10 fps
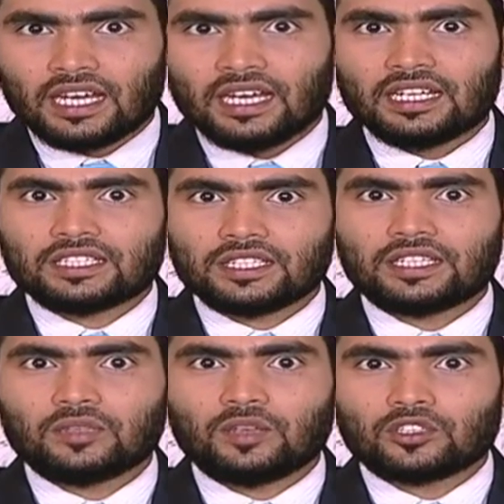এই যে
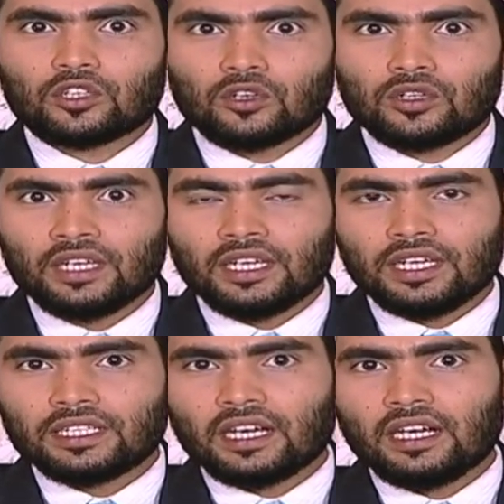আল্লাহর জিকির বা
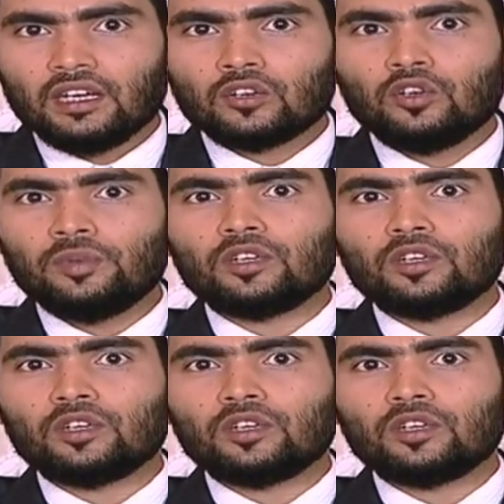স্মরণ এটা